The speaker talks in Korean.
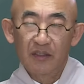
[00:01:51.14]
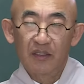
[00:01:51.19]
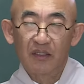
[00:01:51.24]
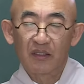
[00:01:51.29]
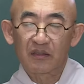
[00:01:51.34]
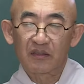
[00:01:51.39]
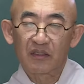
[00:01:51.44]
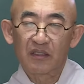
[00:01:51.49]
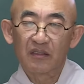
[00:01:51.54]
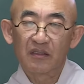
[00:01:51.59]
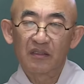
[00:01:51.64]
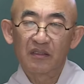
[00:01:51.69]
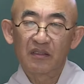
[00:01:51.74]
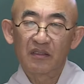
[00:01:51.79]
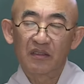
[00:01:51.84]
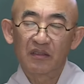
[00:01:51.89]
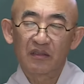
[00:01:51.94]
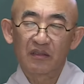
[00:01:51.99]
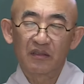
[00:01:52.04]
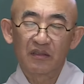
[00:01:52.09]
어떤
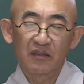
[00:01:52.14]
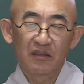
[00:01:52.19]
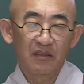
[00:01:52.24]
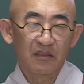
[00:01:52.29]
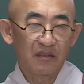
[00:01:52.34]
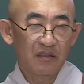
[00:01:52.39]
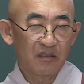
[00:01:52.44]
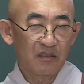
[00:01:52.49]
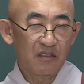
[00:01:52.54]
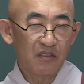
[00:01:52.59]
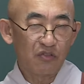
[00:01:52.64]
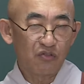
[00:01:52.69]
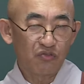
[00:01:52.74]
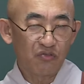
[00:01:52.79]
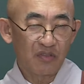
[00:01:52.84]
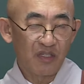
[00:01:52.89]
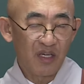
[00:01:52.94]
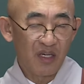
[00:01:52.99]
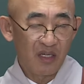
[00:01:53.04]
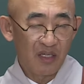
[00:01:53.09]
것을
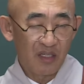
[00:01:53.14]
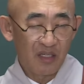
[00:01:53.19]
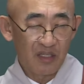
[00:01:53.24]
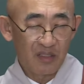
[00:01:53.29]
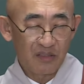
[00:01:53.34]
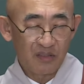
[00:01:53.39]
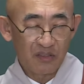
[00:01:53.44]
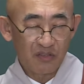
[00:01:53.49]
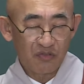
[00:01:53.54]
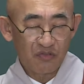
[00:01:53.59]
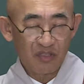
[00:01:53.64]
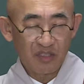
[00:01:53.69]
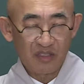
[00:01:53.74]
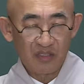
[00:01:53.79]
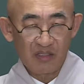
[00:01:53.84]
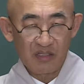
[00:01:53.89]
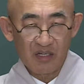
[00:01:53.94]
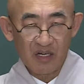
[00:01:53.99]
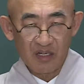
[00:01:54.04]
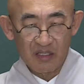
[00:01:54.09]
수행해서
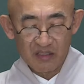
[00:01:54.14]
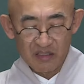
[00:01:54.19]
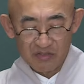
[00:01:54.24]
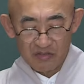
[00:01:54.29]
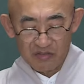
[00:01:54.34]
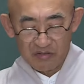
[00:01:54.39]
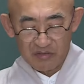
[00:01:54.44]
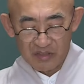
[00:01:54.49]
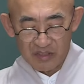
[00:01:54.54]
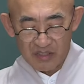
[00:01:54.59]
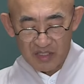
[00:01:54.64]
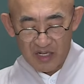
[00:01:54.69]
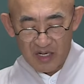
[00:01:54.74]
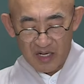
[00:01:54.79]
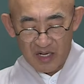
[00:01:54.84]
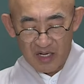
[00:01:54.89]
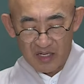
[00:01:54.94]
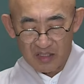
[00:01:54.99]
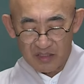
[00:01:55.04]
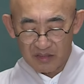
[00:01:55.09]
최정각을
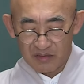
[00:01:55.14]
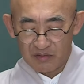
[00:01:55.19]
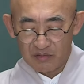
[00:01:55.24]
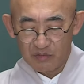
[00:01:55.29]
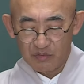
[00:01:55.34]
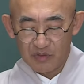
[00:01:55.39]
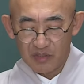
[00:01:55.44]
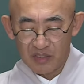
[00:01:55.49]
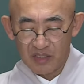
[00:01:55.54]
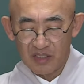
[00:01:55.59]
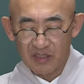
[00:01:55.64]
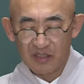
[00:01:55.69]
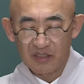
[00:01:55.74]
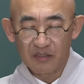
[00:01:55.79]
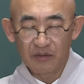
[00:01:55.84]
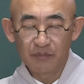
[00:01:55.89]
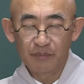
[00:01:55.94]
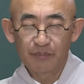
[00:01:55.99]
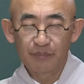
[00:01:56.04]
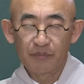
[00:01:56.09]
이루는가? 우리가
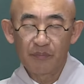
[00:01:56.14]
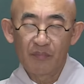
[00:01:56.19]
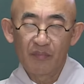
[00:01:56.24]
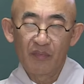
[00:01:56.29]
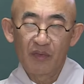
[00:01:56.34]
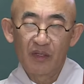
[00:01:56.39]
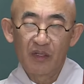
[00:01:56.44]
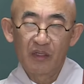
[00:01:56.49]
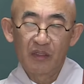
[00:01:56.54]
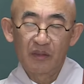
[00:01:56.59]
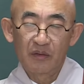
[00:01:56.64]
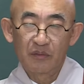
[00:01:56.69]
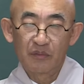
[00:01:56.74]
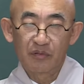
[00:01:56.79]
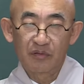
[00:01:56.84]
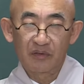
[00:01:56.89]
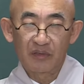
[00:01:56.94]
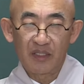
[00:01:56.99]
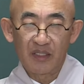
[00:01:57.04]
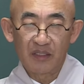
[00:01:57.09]
지금
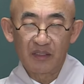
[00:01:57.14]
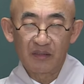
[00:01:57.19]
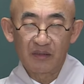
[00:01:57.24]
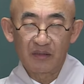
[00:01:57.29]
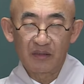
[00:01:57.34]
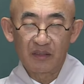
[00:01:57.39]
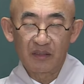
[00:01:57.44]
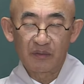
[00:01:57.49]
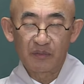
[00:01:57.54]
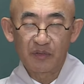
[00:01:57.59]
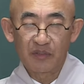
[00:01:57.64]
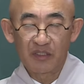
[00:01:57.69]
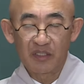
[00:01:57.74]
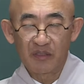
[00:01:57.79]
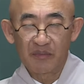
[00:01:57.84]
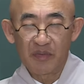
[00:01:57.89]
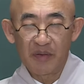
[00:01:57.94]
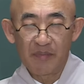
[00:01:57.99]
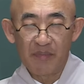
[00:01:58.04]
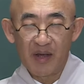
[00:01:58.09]
부다에서
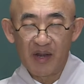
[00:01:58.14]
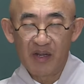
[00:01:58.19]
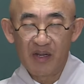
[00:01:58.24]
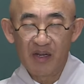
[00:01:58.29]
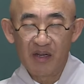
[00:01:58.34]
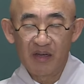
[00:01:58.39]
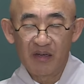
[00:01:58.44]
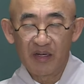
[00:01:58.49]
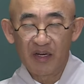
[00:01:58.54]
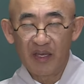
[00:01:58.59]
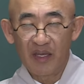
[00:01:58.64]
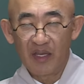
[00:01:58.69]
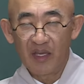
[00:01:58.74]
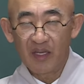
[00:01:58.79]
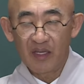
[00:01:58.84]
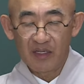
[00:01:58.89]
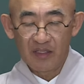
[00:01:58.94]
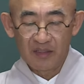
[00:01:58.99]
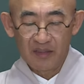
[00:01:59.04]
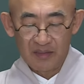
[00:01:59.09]
부처님의
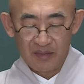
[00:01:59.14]
말년에